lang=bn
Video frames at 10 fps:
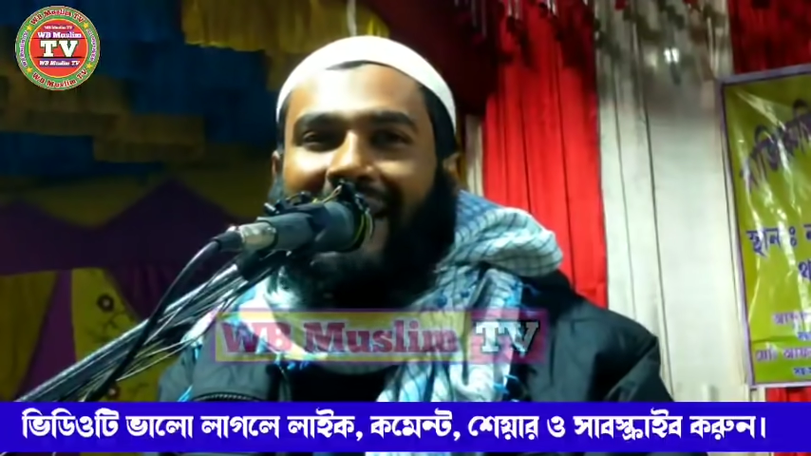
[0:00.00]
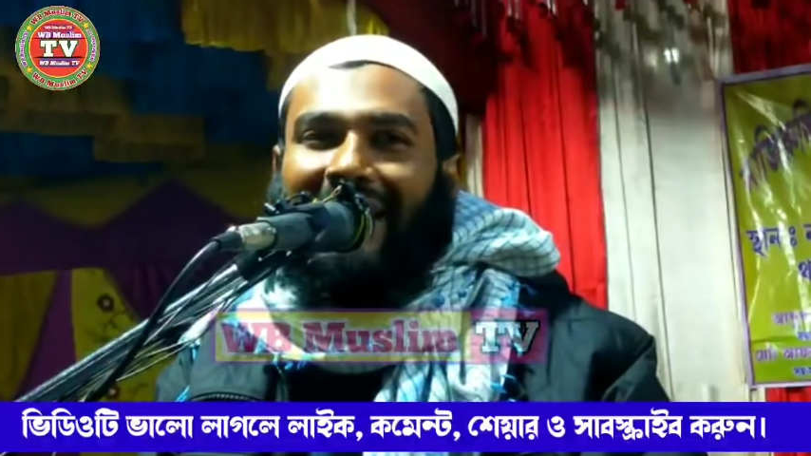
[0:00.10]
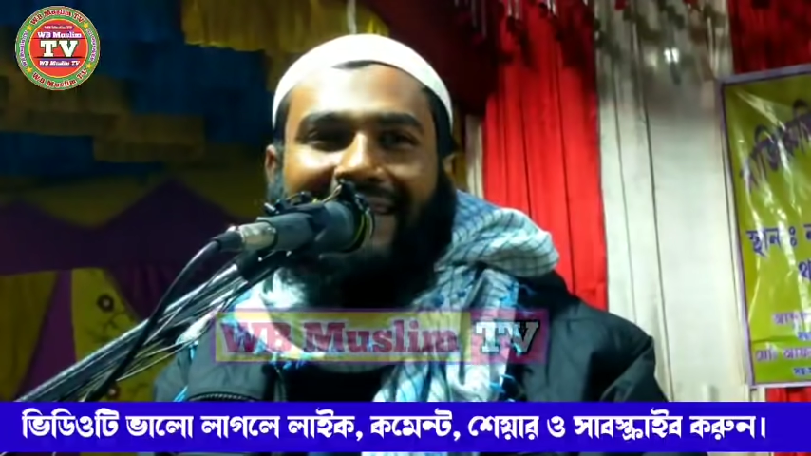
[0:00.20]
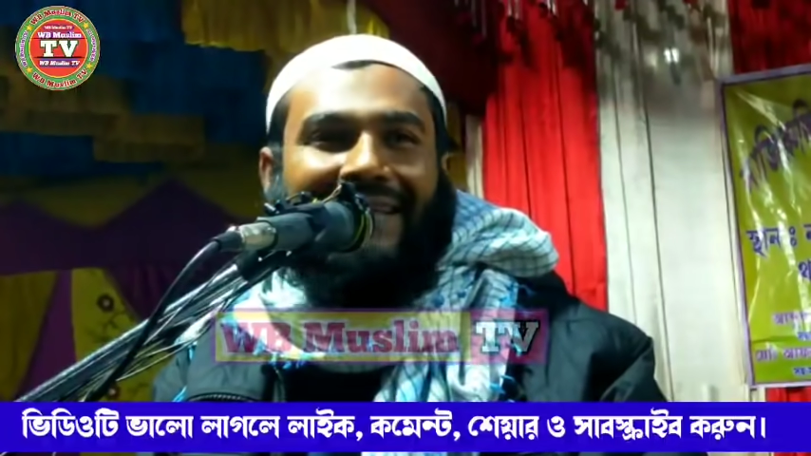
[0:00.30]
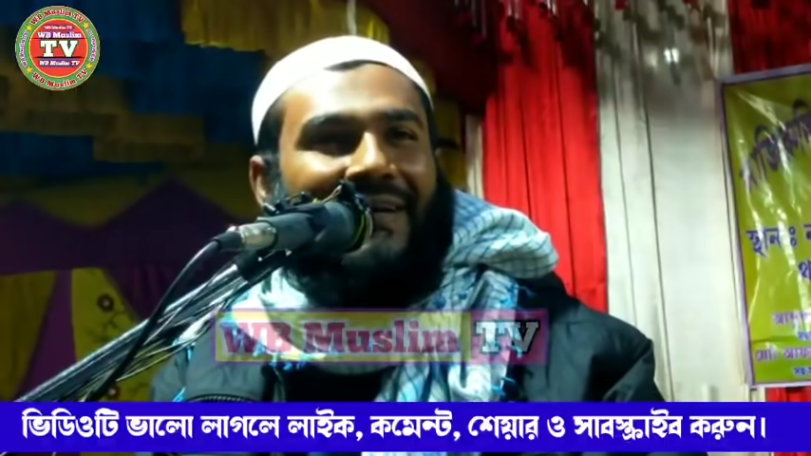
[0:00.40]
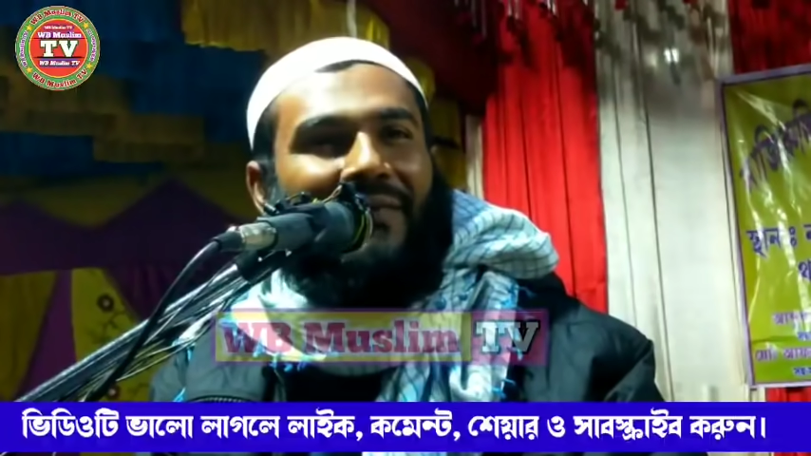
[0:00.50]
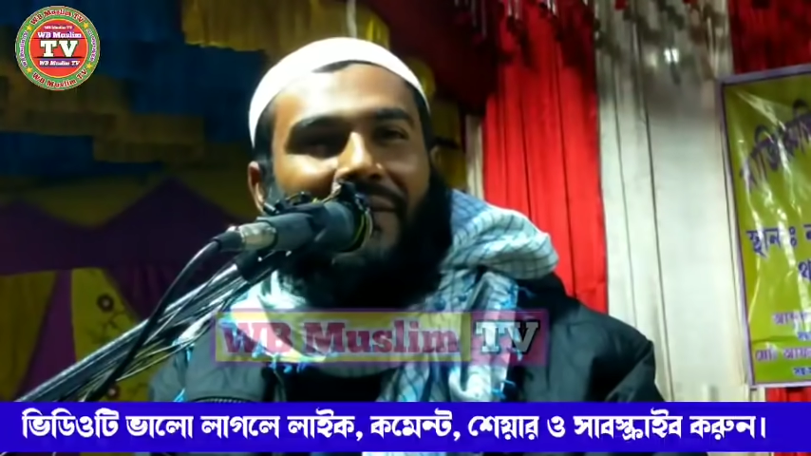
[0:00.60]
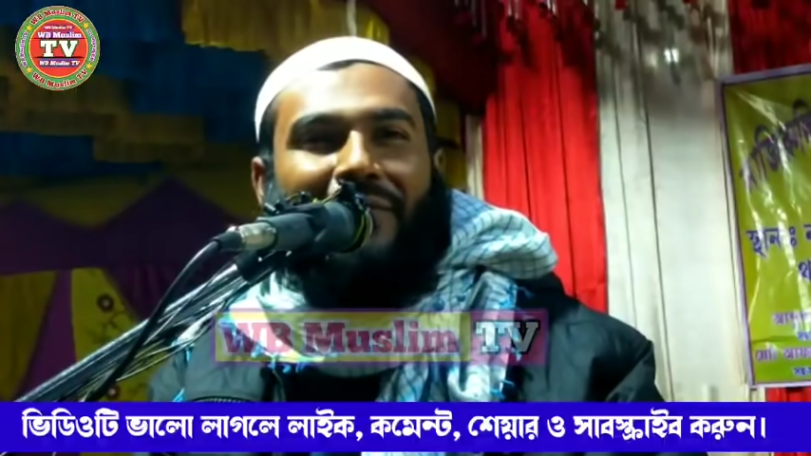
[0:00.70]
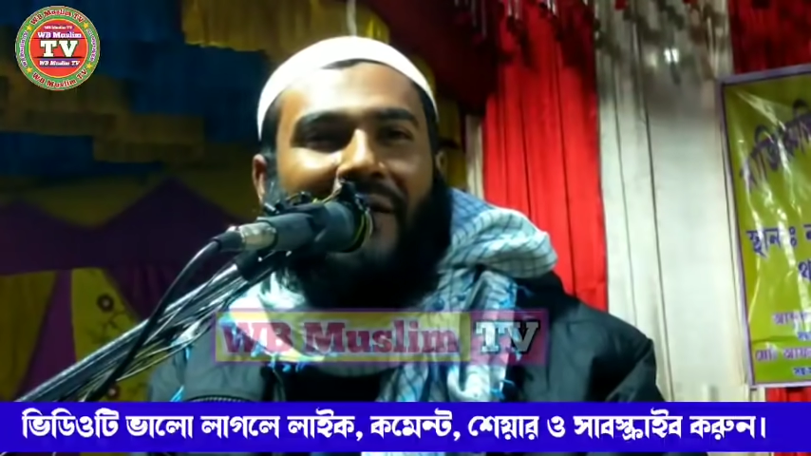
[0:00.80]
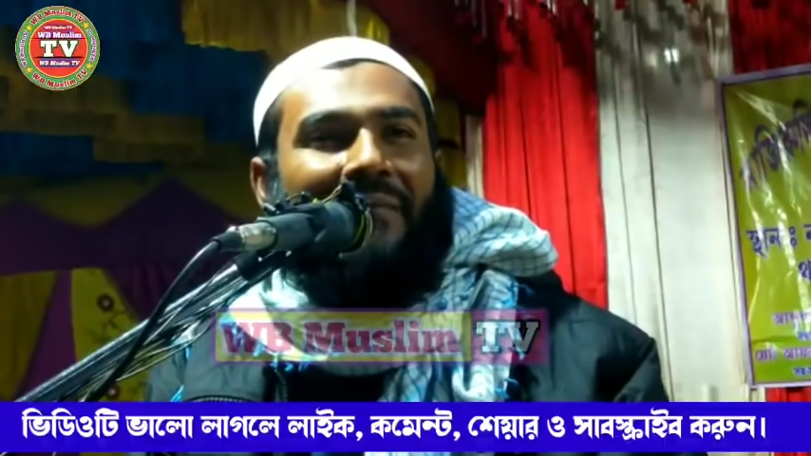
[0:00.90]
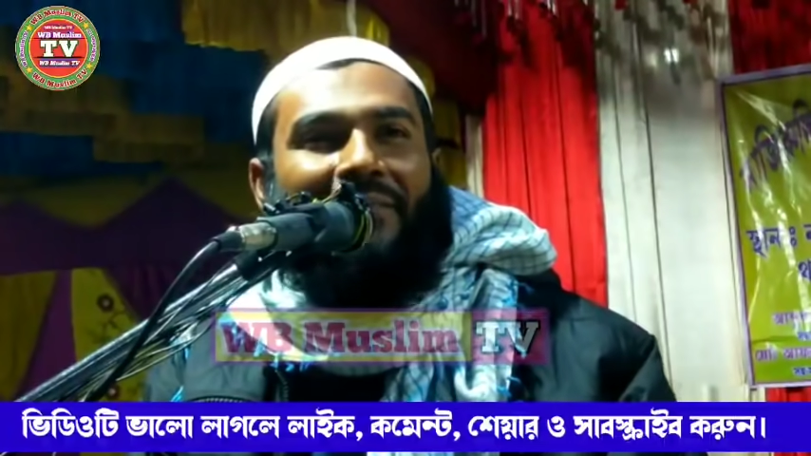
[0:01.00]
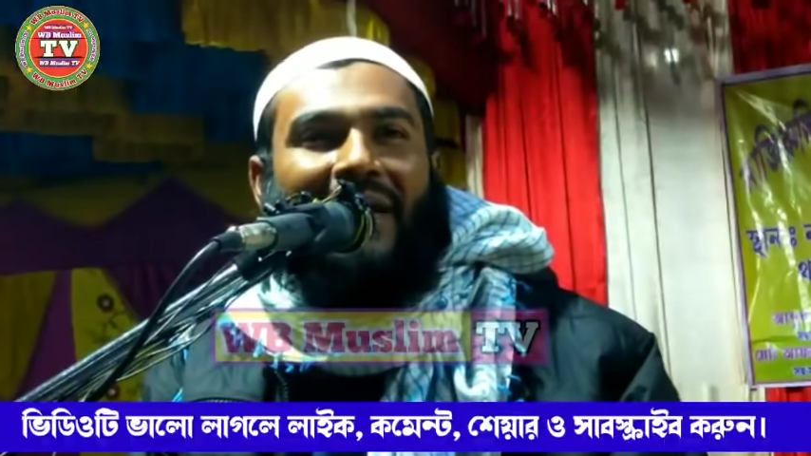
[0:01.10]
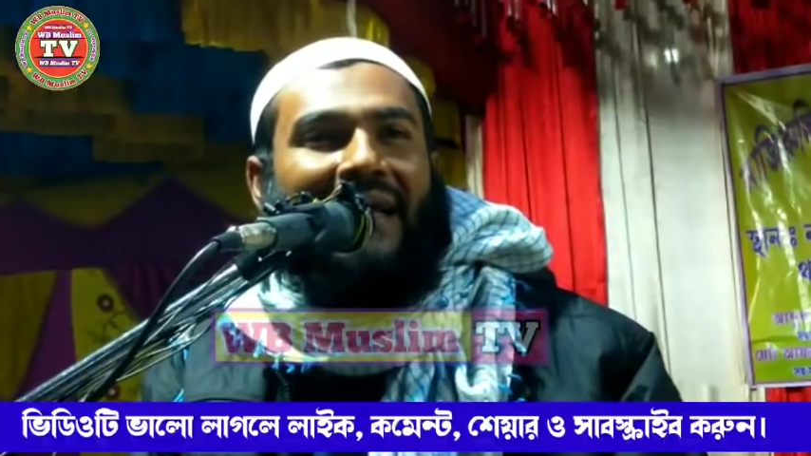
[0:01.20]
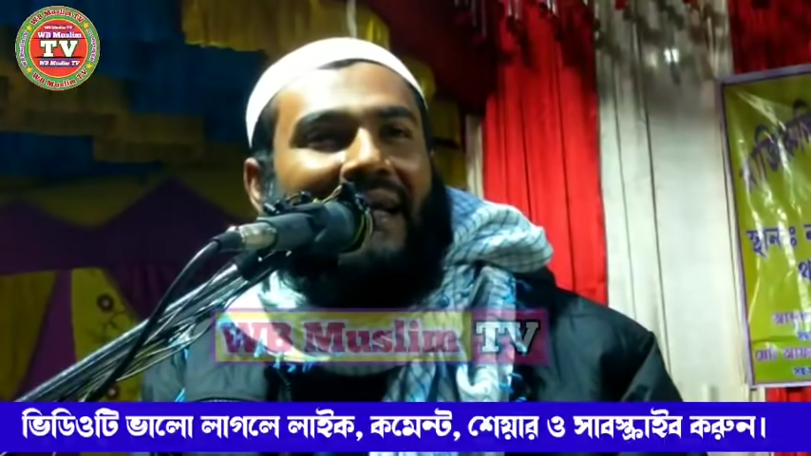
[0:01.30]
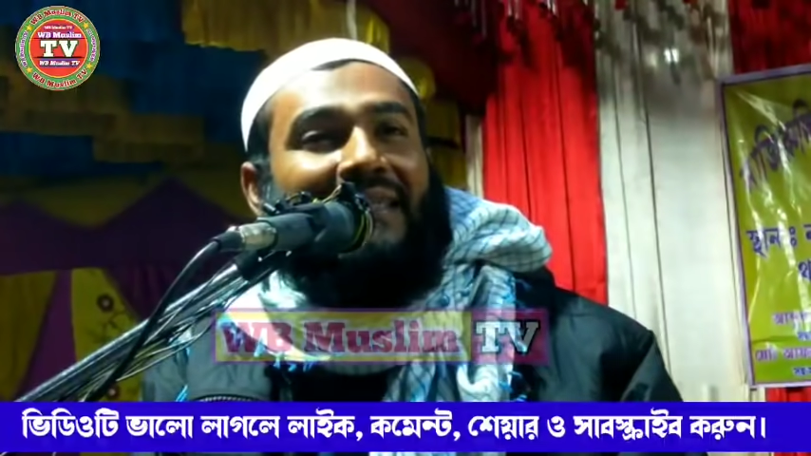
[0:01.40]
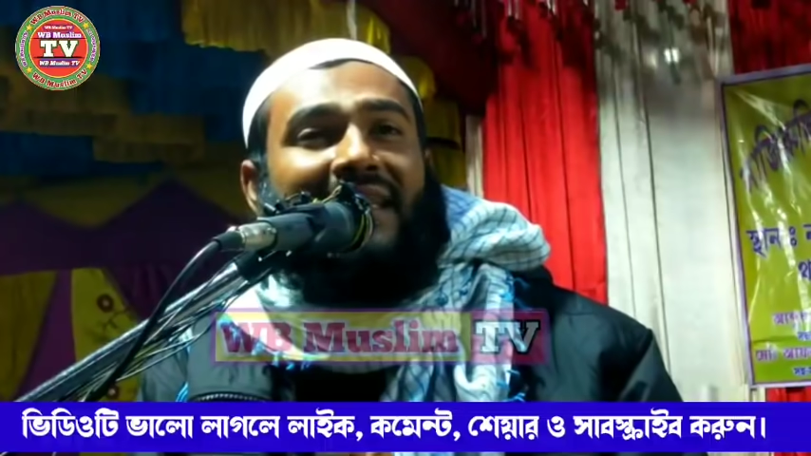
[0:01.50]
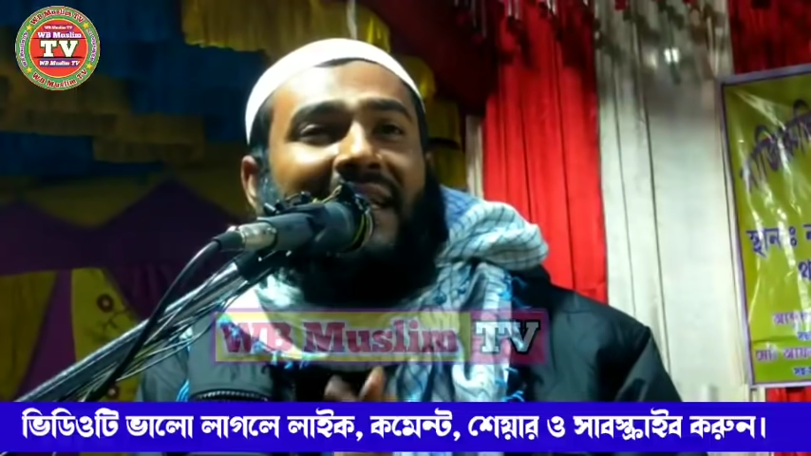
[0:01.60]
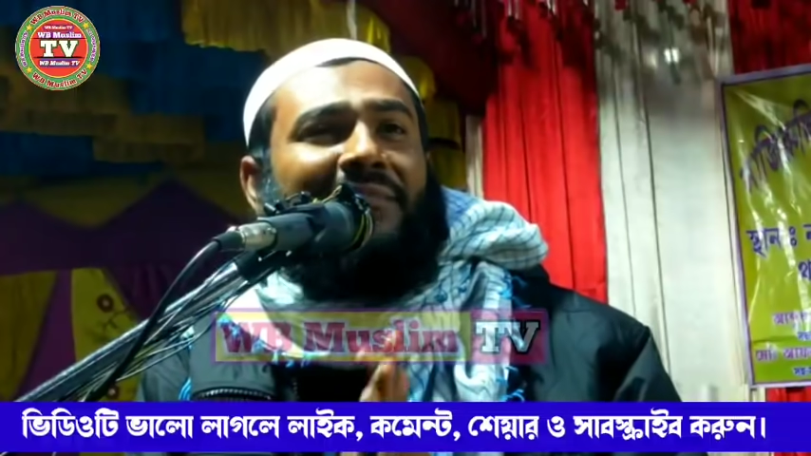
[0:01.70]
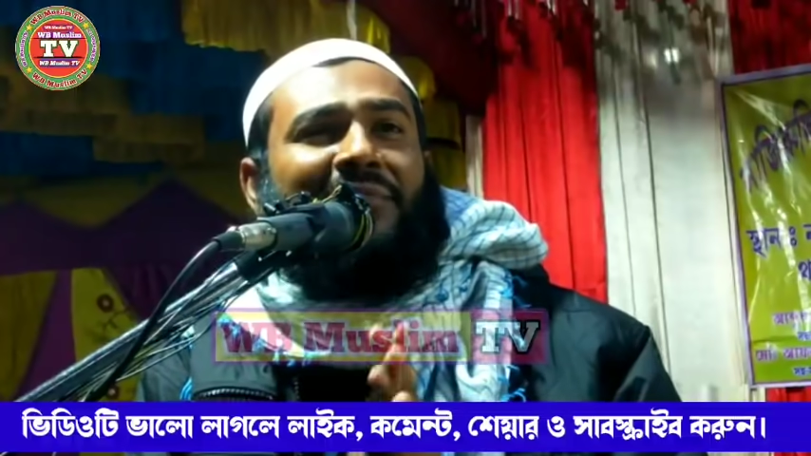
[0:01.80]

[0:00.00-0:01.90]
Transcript: ডাক্তার বাবু আপনার কাছে